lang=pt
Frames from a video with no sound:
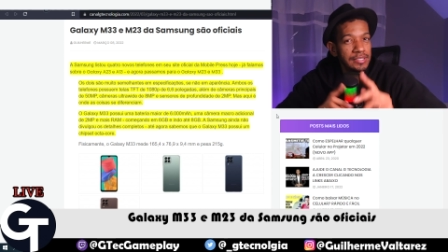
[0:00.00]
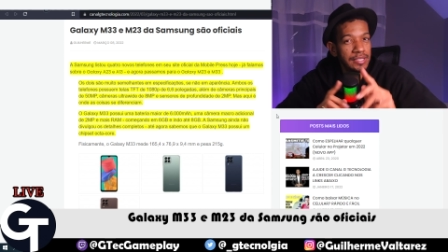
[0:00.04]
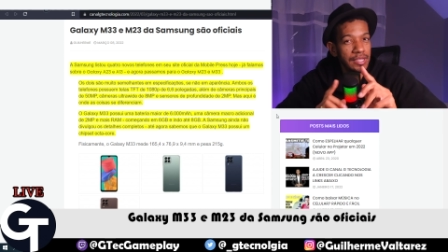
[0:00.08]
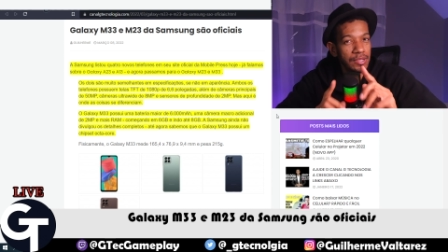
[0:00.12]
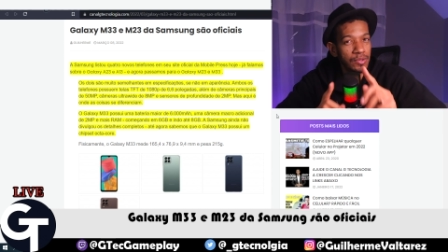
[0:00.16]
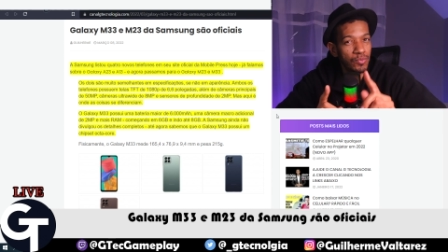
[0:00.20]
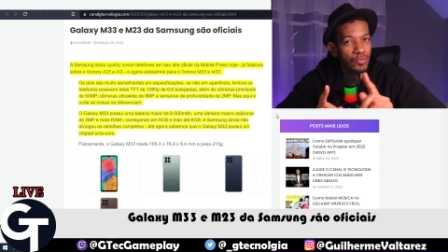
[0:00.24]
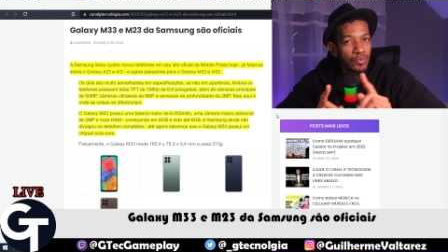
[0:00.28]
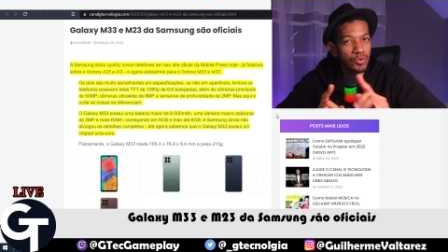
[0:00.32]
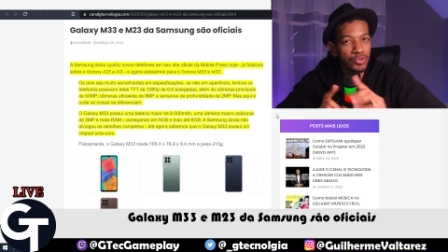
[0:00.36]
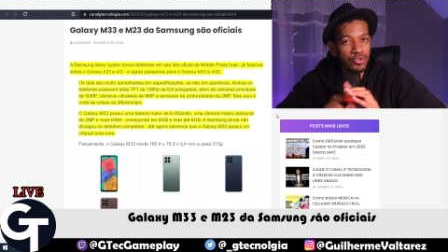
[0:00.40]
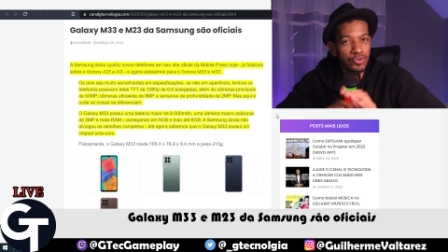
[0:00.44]

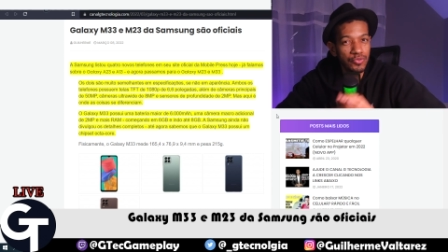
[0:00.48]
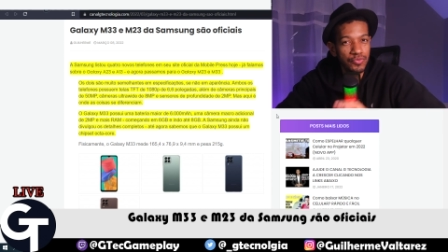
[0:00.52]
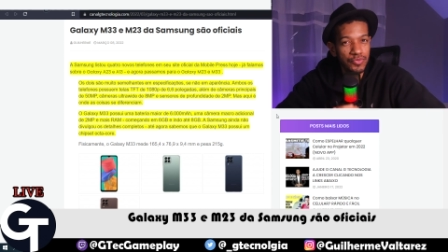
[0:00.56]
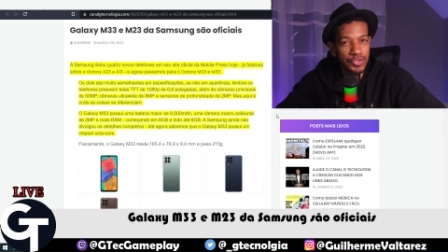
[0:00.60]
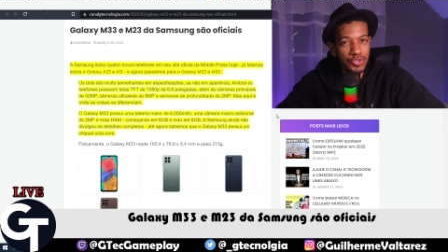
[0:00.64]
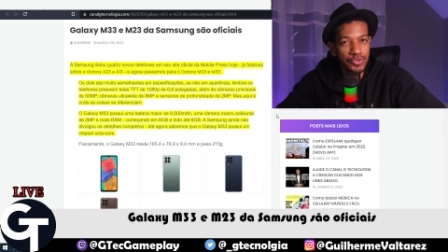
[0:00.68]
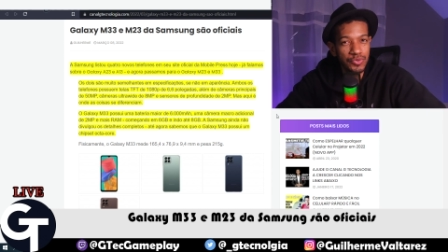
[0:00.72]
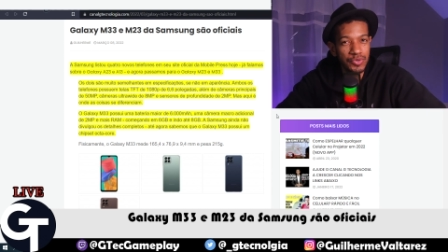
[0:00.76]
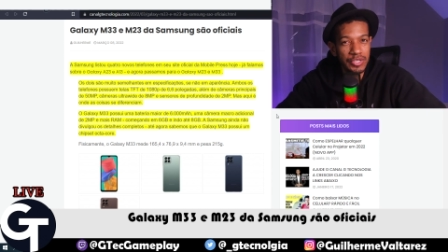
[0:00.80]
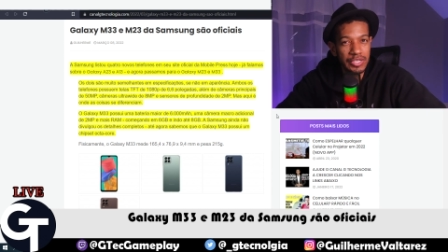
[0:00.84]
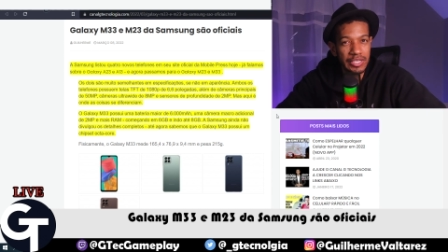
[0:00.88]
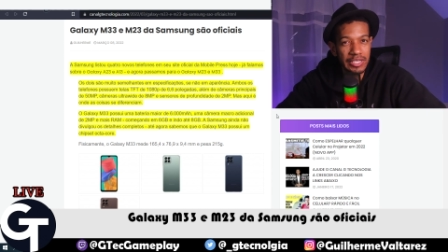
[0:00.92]
tem um outro
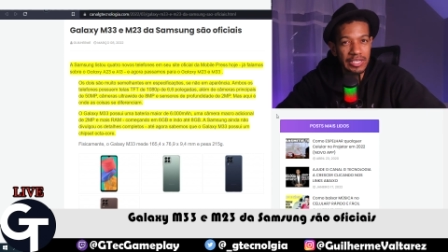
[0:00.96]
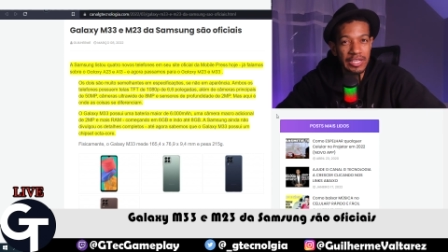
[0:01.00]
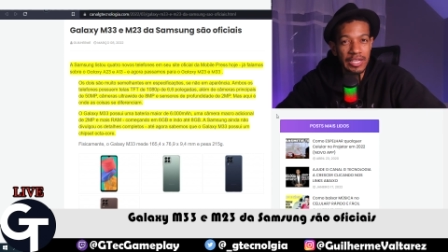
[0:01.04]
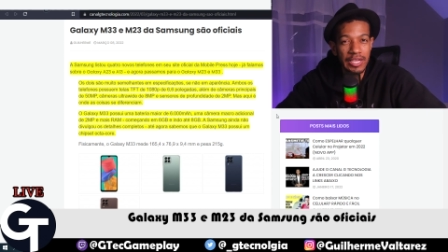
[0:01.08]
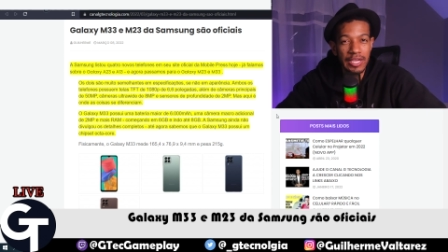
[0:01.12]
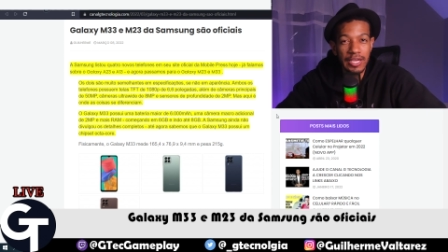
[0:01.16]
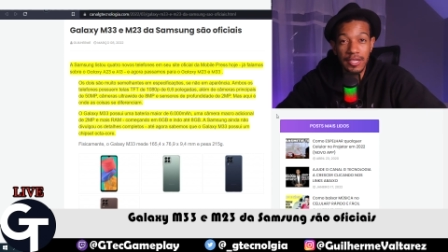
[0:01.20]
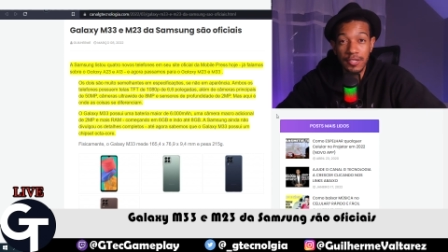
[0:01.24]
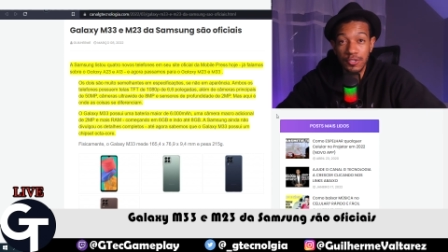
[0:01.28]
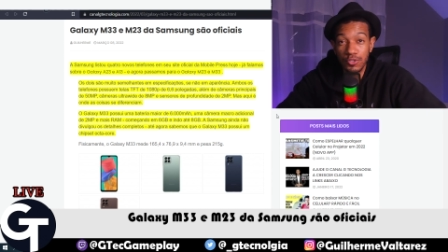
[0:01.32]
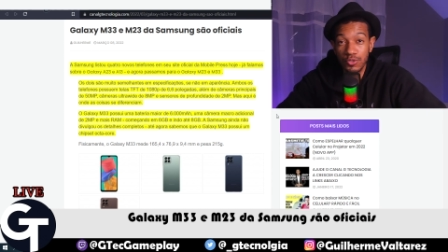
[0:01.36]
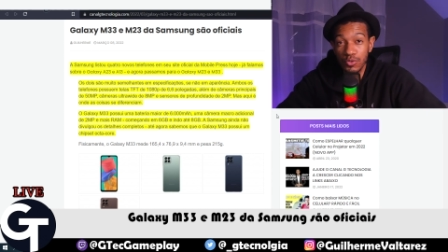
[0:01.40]
vídeo
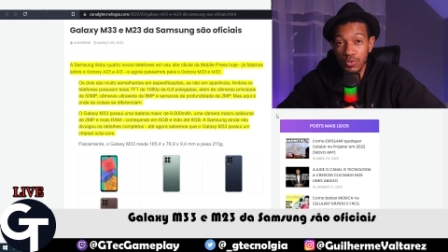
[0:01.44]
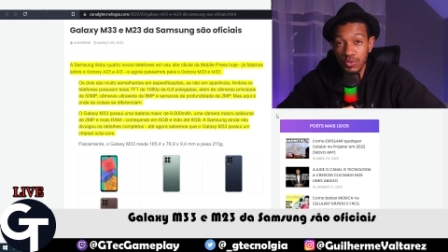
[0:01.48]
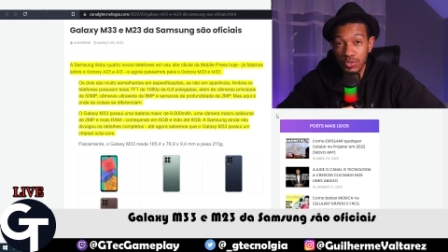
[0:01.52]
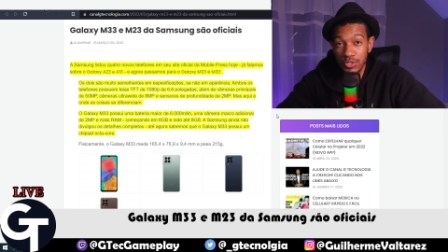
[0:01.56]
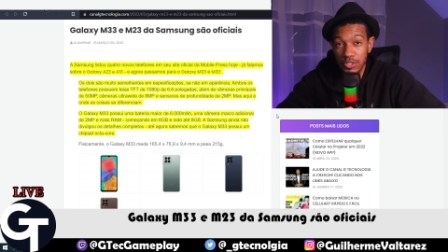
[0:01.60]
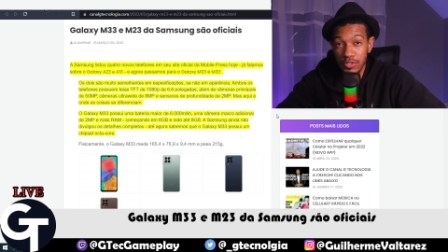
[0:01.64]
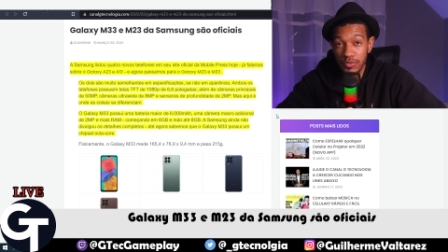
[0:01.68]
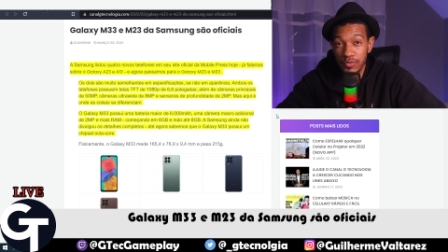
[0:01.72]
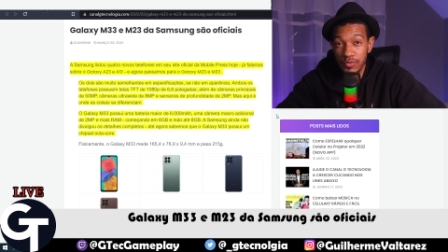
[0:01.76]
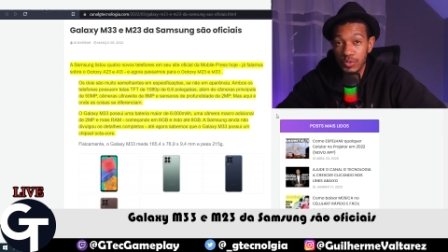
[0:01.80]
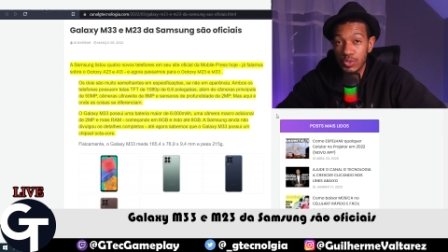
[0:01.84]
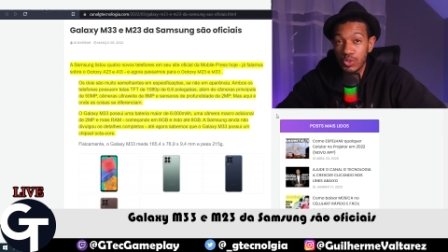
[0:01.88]
aqui
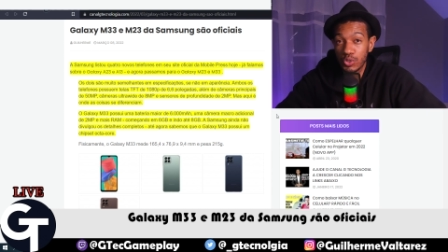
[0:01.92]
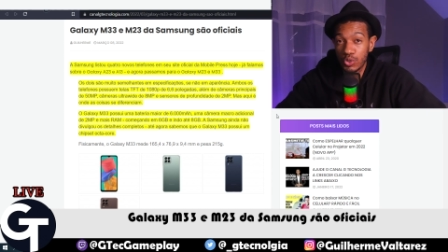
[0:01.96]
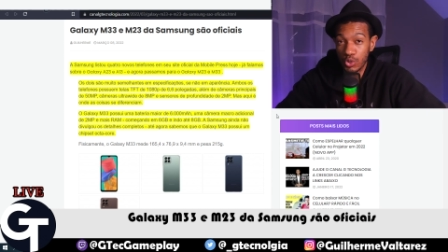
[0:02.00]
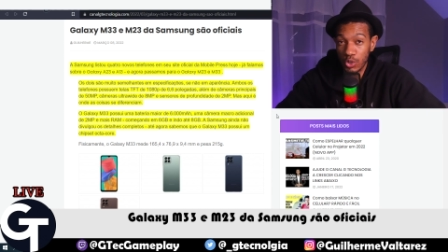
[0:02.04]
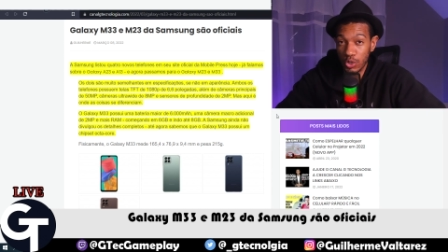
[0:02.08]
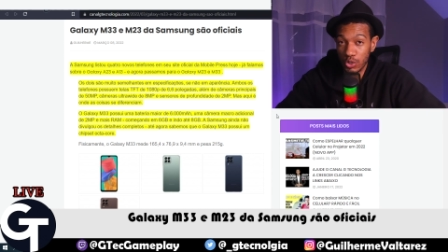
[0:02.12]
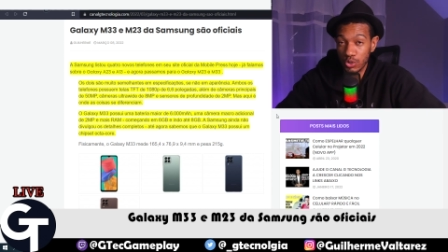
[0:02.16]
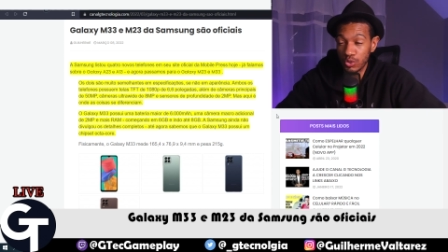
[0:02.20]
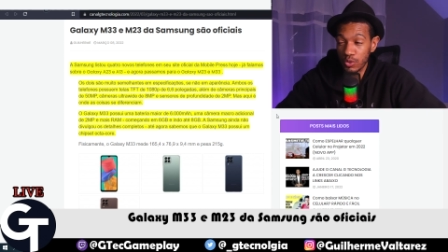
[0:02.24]
exclusivo só